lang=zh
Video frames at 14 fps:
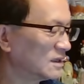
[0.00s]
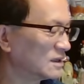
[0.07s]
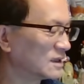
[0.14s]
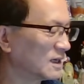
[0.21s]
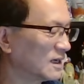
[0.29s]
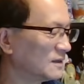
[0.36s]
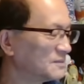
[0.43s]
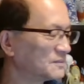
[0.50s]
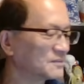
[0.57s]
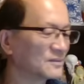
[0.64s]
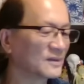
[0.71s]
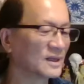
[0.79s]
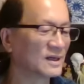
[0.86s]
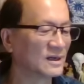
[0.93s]
你看，
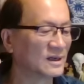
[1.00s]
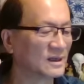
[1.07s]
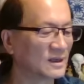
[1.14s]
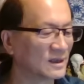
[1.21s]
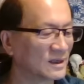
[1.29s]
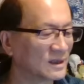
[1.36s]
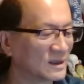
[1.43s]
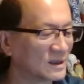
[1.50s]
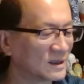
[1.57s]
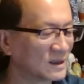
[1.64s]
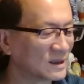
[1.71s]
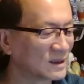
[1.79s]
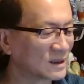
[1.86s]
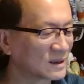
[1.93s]

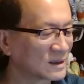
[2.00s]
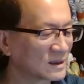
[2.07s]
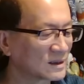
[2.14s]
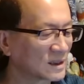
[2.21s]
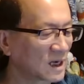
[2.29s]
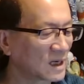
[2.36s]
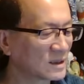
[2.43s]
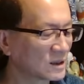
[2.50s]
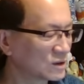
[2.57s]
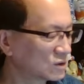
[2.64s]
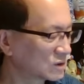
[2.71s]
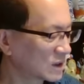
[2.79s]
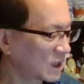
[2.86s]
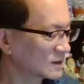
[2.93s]
呃，它
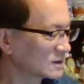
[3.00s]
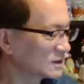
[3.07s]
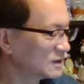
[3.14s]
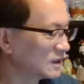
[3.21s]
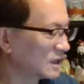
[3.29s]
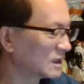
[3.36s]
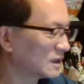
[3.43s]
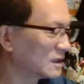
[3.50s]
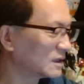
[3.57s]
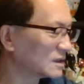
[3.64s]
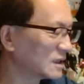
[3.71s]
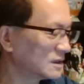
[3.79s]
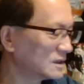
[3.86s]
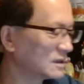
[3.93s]
的它是这样哈，
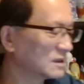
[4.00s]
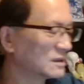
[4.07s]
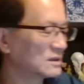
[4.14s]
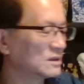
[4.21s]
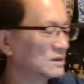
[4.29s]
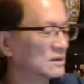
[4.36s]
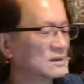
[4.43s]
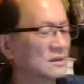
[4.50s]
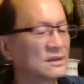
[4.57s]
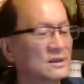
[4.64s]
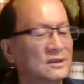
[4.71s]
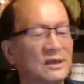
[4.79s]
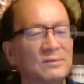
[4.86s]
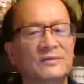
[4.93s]
它这个
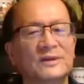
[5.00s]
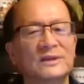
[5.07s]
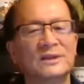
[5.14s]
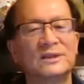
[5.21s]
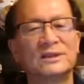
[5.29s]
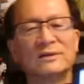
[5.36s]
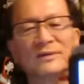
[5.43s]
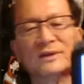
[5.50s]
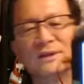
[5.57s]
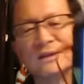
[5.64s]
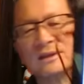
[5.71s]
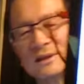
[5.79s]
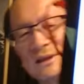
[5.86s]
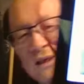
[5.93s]
上面文字这么文